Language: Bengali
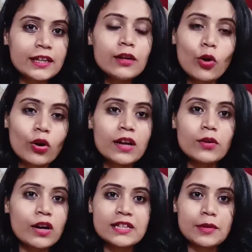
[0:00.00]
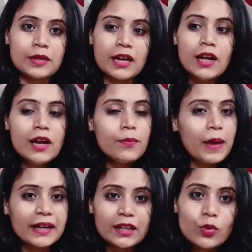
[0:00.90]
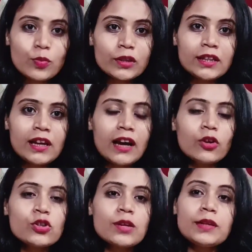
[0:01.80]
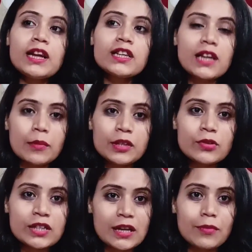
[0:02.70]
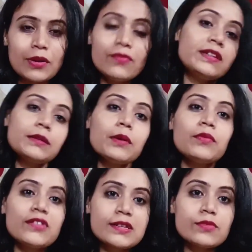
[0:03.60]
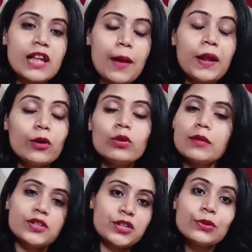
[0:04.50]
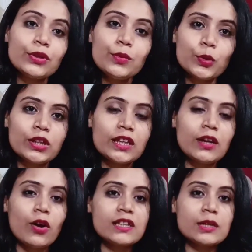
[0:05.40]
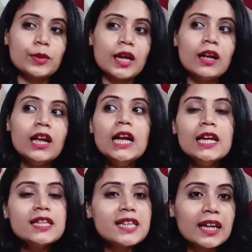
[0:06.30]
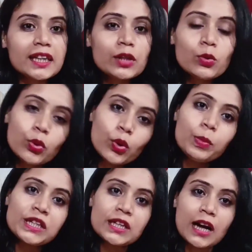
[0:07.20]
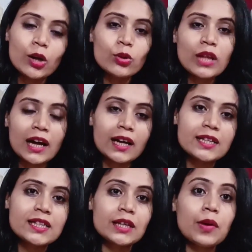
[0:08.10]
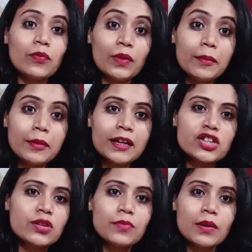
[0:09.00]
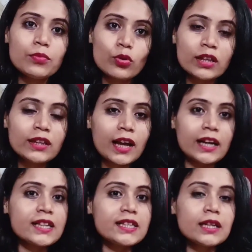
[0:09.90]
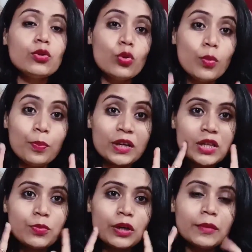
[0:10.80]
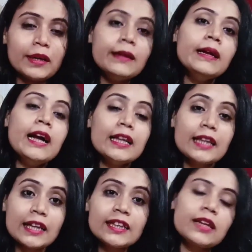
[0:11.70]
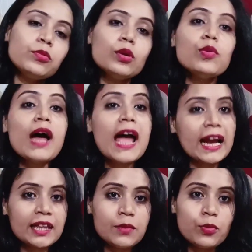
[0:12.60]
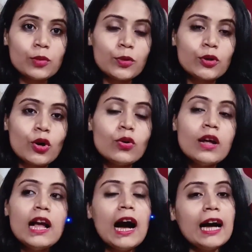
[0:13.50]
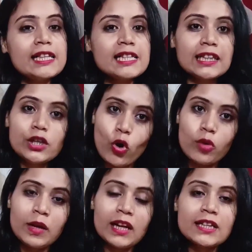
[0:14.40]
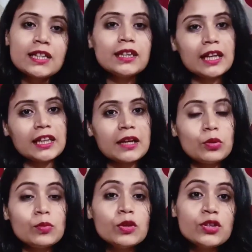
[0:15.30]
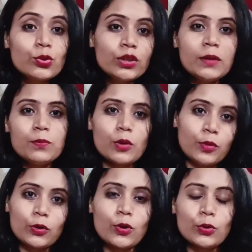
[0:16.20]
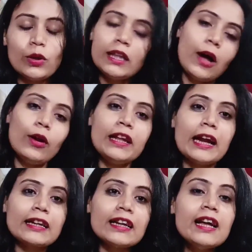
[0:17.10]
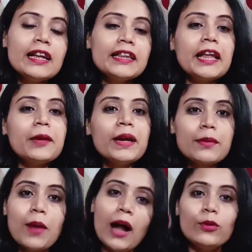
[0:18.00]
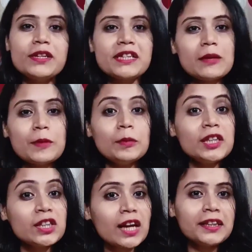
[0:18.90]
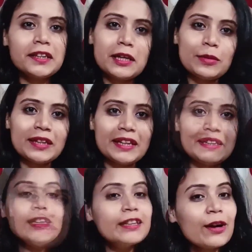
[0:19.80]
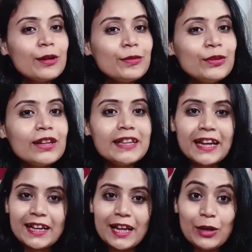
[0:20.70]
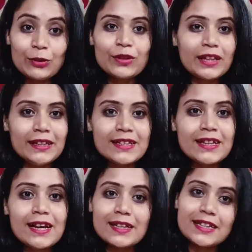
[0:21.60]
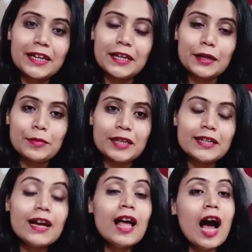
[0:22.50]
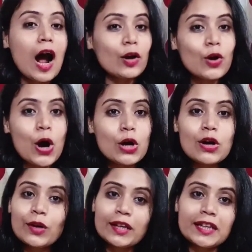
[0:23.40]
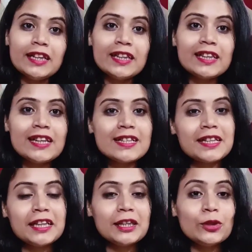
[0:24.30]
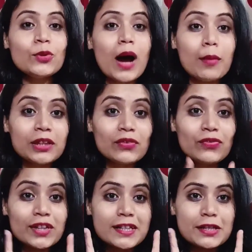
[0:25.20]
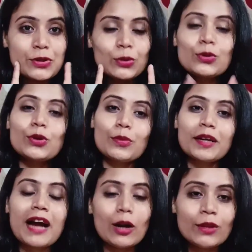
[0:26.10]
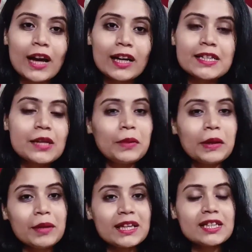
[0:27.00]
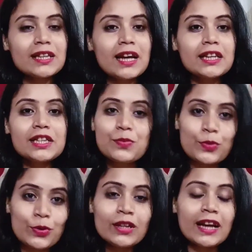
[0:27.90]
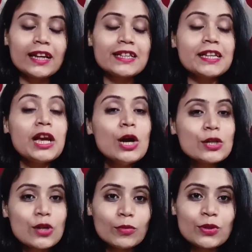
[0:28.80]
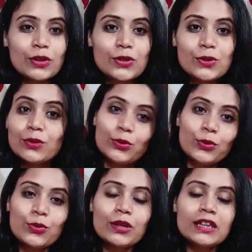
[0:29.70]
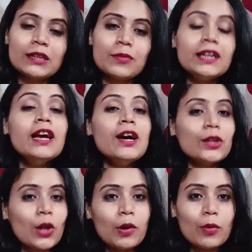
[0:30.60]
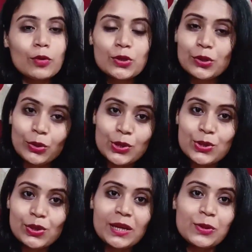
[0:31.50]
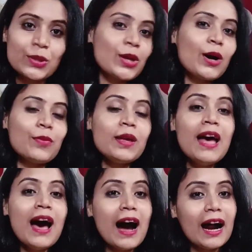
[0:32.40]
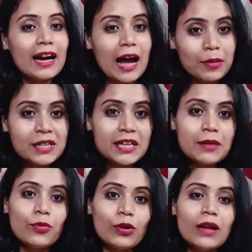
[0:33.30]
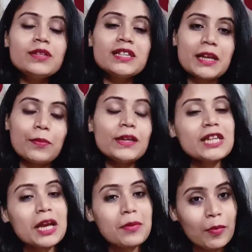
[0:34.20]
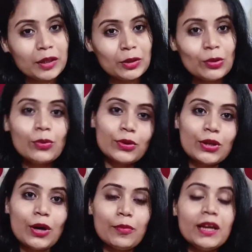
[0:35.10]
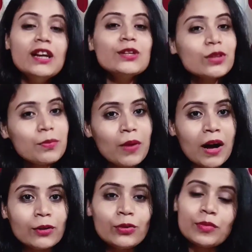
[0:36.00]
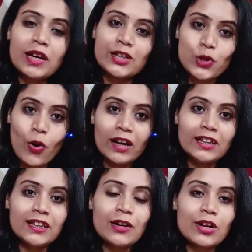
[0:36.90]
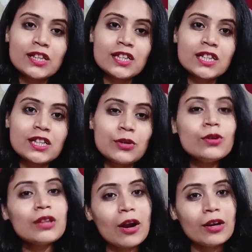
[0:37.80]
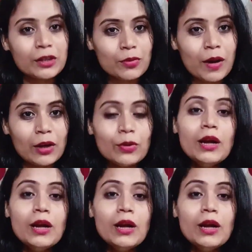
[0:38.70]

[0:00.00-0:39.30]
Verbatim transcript: এটা করা করা যাবে না প্যাকটাকেও প্রতিদিন লাগানো যাবে না টমেটো যেটা আমরা যেভাবে ফেসের মধ্যে অ্যাপ্লাই করলাম সেটাও কিন্তু প্রতিদিন করা যাবে না যাদের খুব বেশি কালো দাগ আছে বা পিগমেন্টেশন বা ব্রণের দাগ আছে খুব বেশি পরিমাণে তাদেরকে বলবো একদিন পরপর করো আর যাদের নর্মাল আছে তাদেরকে বলবো দুদিন পরপর করো তাহলেই একটা দেখবে একটা ভালো রেজাল্ট পাবে সাত দিনের মাথায় তাহলে বন্ধুরা দেখলেই কতটা ইজি আজকে এই রেমেডিটা আর ঘরোয়া কয়েকটি ইনগ্রিডিয়েন্টস দিয়ে কিন্তু আমাদের ফেসের যত রকমের কালো দাগ আছে পিগমেন্টেশনের দাগ আছে ব্রণের দাগ আছে সমস্ত কিছু কিন্তু দূর করে যেতে পারি তবে অবশ্যই ধৈর্য নিয়ে করতে হবে আর আমি যেই বললাম স্টেপে সেইভাবে কিন্তু করতে হবে যদি পারো তোমরা এটা সকালের দিকে করার চেষ্টা করো তাহলে একটু ভালো